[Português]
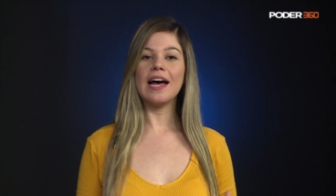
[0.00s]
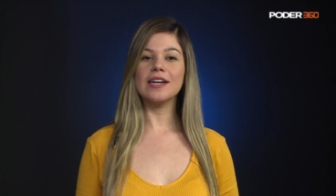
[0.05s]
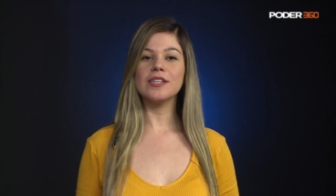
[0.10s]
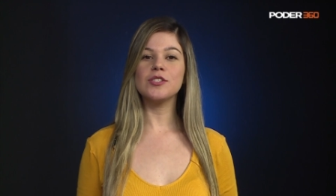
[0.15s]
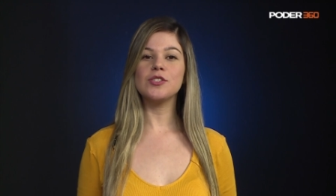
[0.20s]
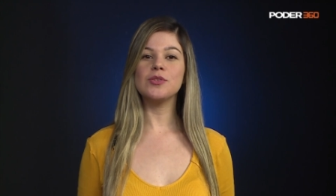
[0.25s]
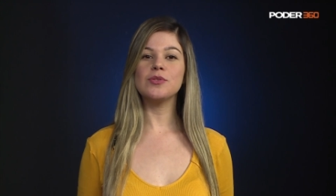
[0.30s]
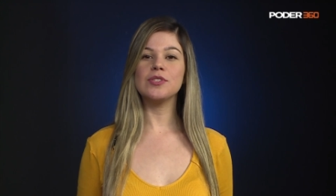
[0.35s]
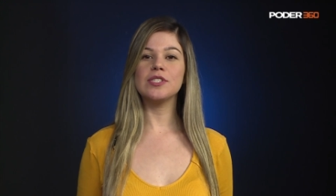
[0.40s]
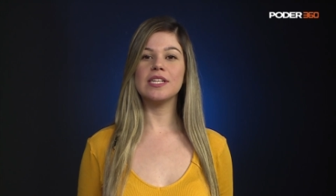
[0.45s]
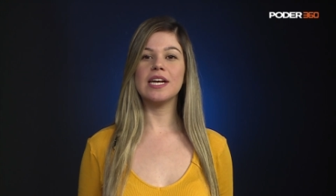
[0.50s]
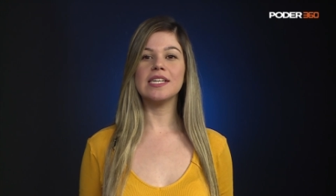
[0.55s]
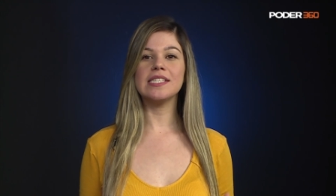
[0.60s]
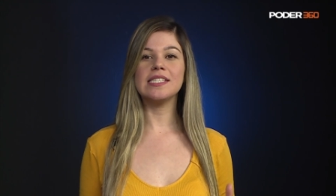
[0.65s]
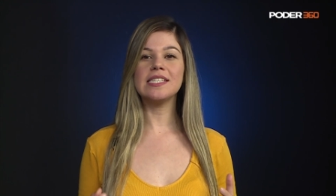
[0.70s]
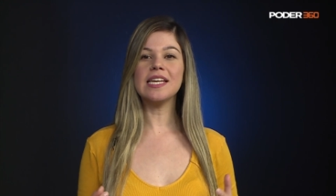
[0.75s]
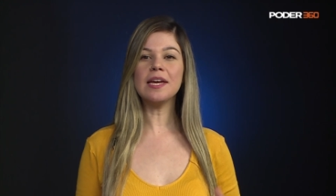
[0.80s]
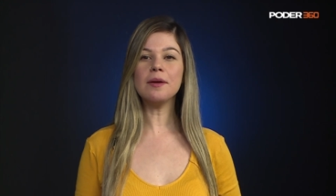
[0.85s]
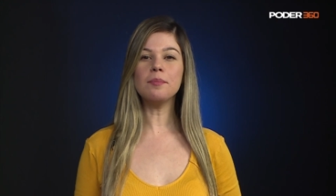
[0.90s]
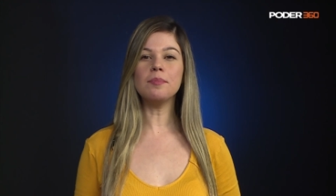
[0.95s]
Axios das
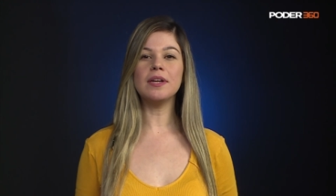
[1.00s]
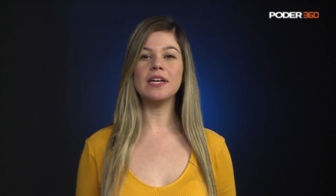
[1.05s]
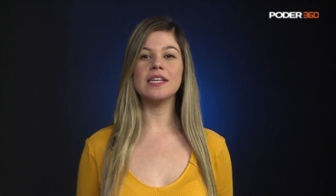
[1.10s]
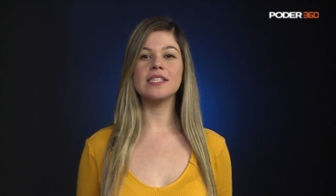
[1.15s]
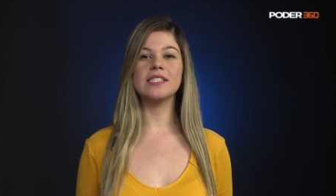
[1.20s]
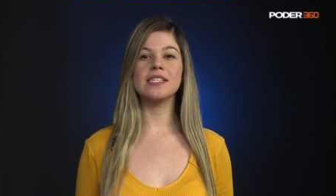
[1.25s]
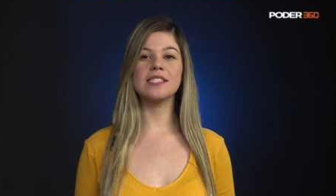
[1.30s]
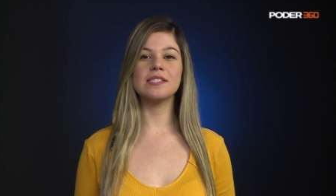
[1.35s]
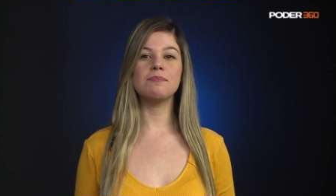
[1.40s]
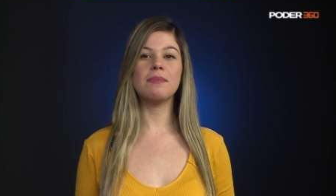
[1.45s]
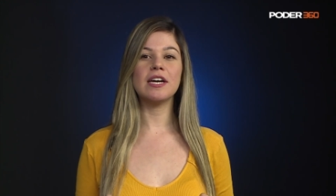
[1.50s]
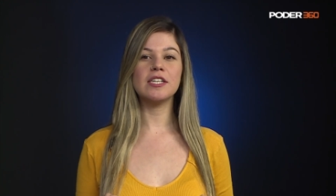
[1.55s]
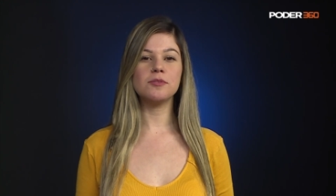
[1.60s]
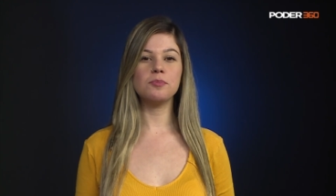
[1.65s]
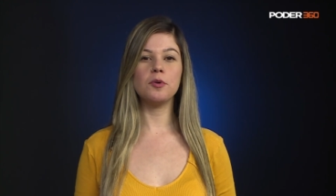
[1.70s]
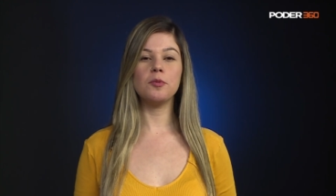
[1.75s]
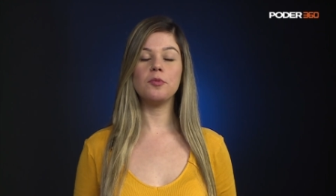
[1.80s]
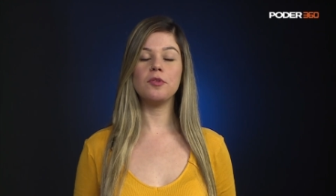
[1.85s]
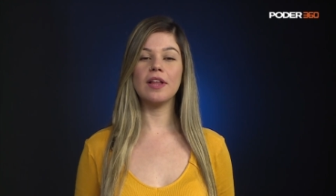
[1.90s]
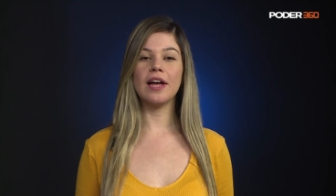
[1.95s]
100 empresas mais
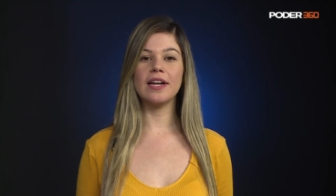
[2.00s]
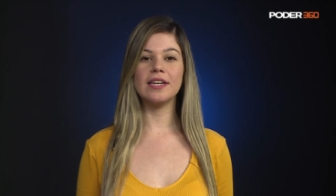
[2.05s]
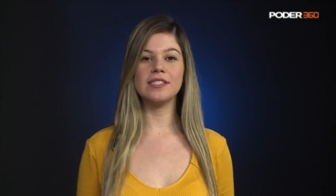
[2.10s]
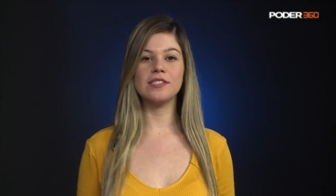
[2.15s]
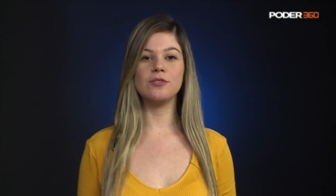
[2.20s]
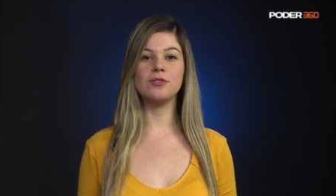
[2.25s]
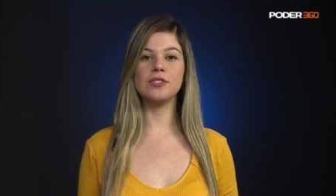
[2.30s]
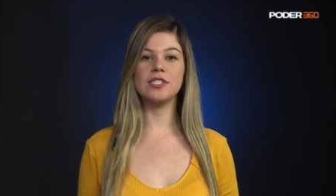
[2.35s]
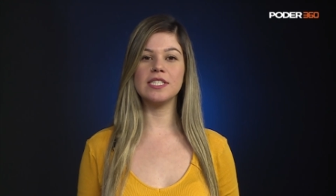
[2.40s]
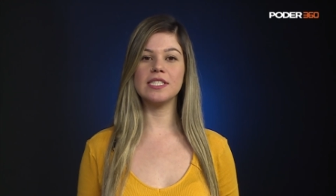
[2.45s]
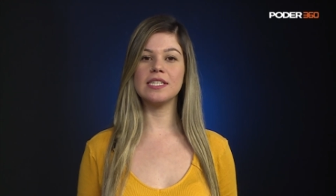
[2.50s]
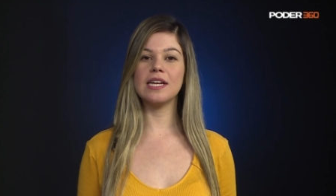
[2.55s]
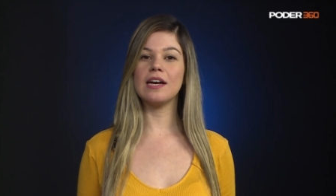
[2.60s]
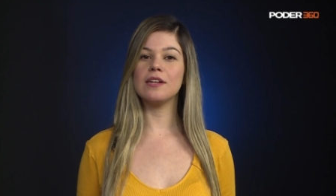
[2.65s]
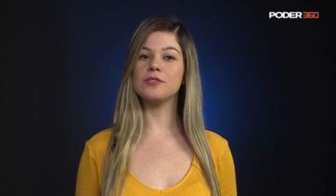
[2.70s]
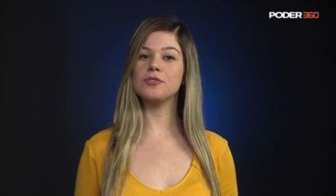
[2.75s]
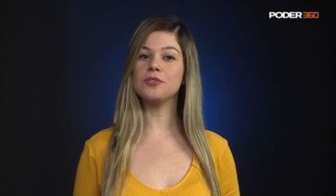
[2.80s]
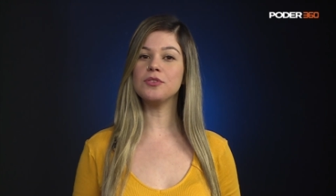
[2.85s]
populares dos Estados